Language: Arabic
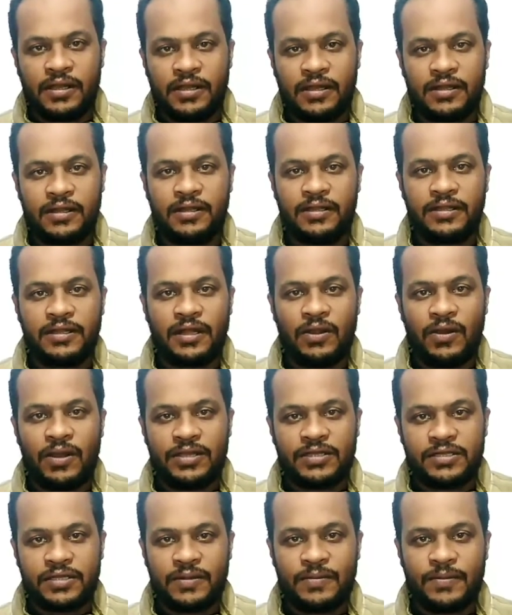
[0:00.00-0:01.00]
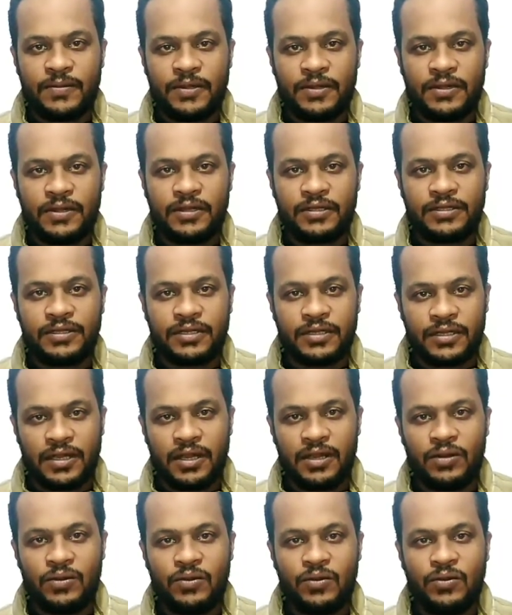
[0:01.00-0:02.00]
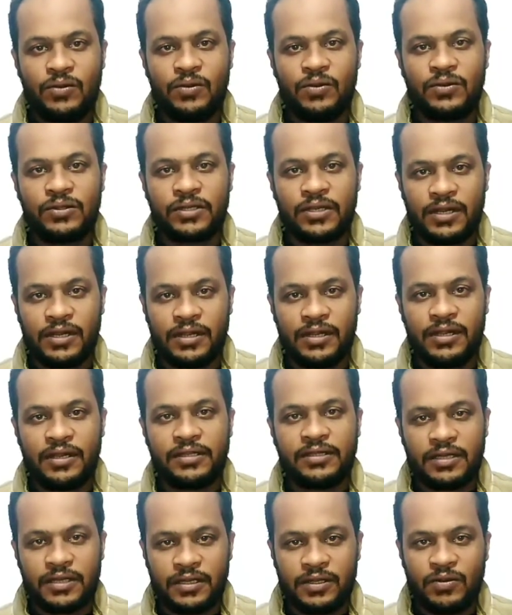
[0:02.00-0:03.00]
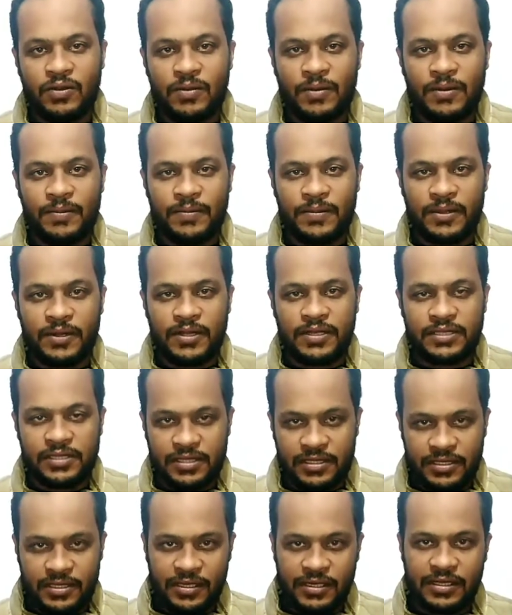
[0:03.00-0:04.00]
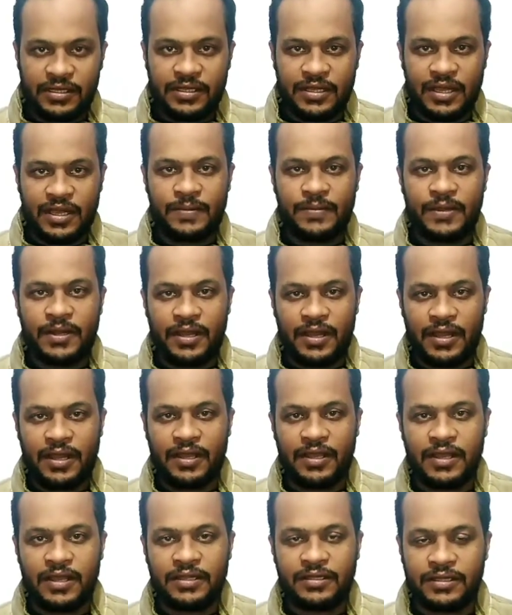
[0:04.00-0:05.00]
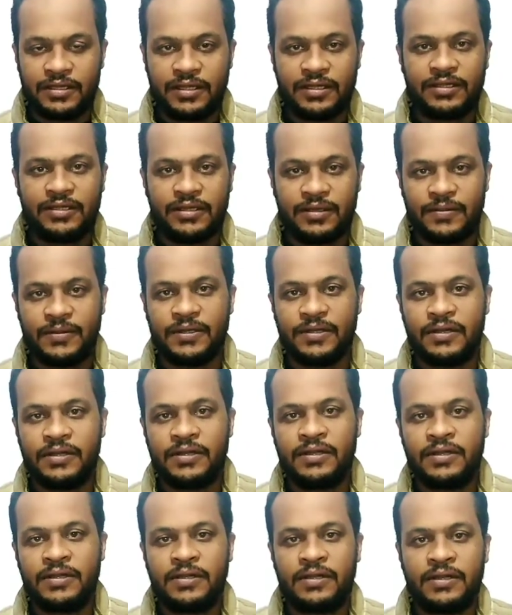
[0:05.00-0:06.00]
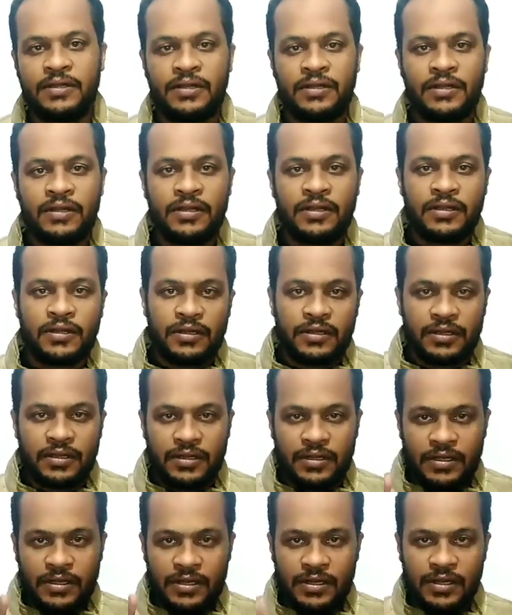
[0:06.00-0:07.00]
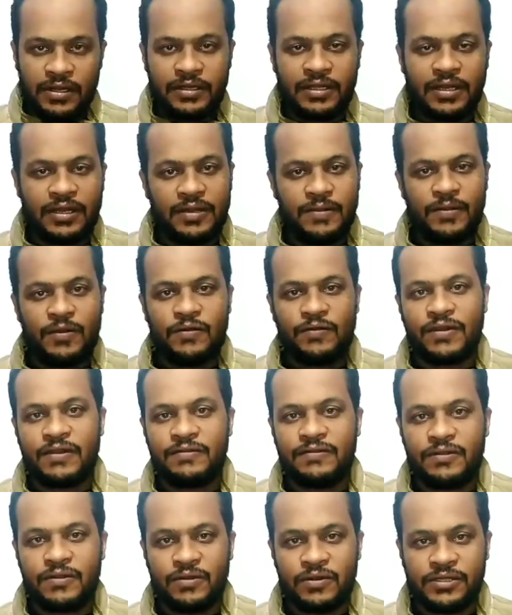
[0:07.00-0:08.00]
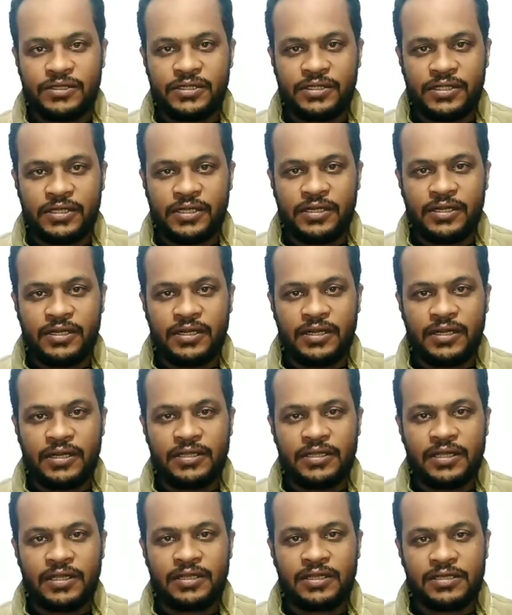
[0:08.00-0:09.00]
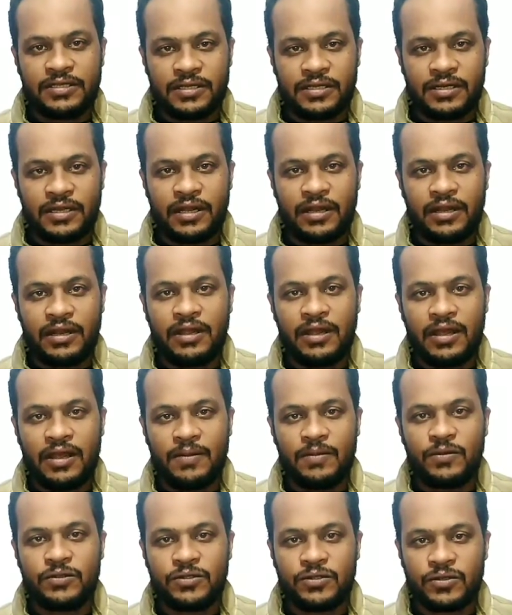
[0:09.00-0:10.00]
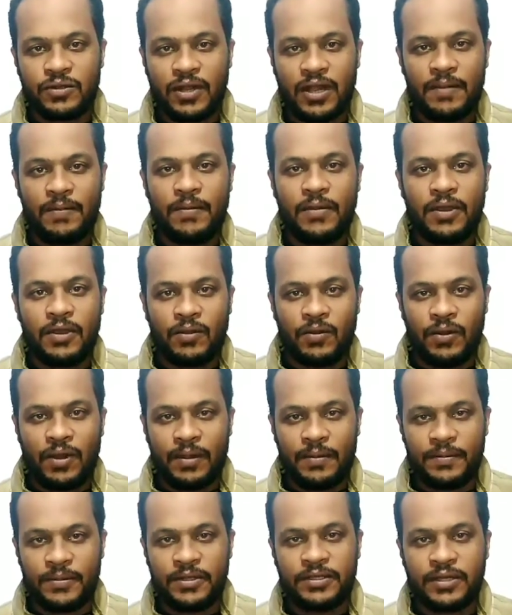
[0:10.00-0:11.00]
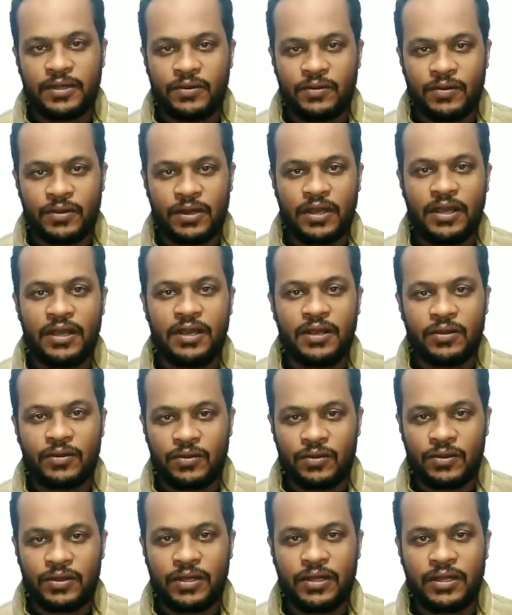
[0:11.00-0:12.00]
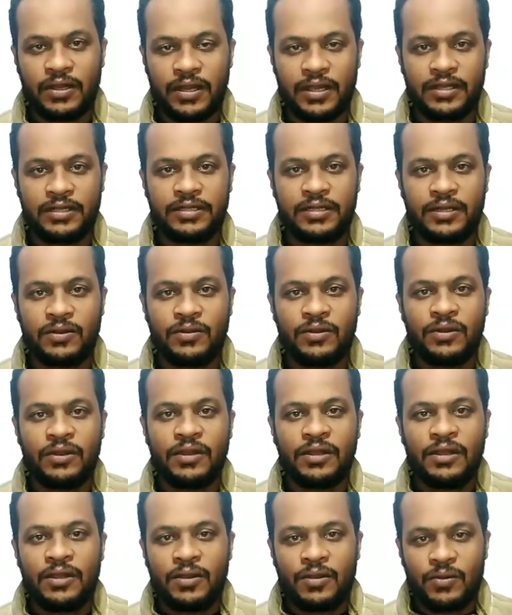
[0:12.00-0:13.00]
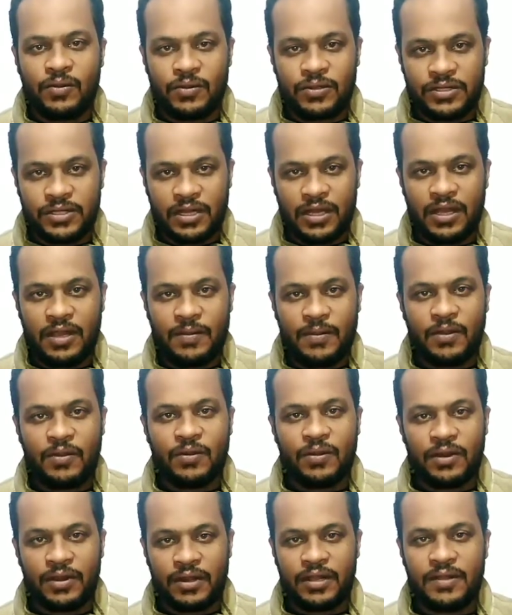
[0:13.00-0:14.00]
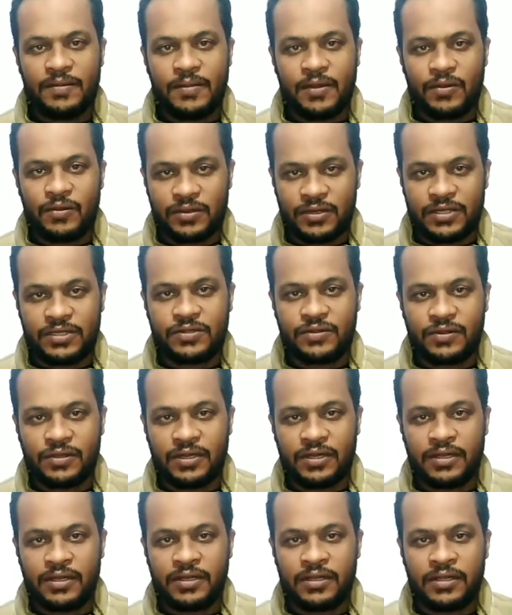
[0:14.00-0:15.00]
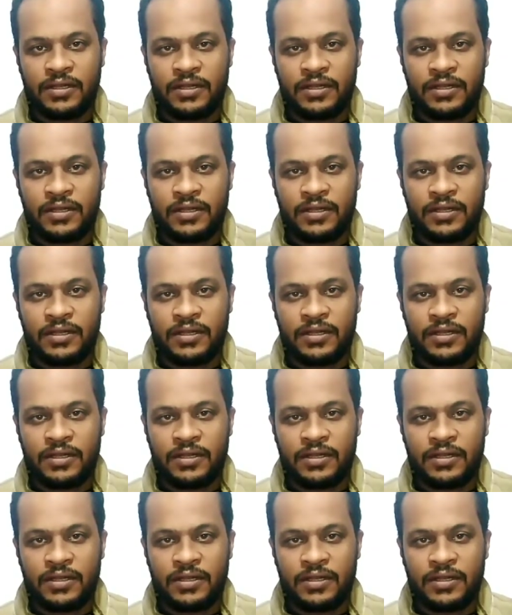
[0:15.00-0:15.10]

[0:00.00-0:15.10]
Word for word: ان انت لو عاصي ربنا ترجع له وتخلي علاقتك حلوة بربنا صدقني دي اجمل حاجة تقدر تعملها اللي نقدر نعمله في 2020 ان انت تصل الارحام وتزور عمك وعمتك وخالك وخالتك واصحابك وقرايبك والناس كلها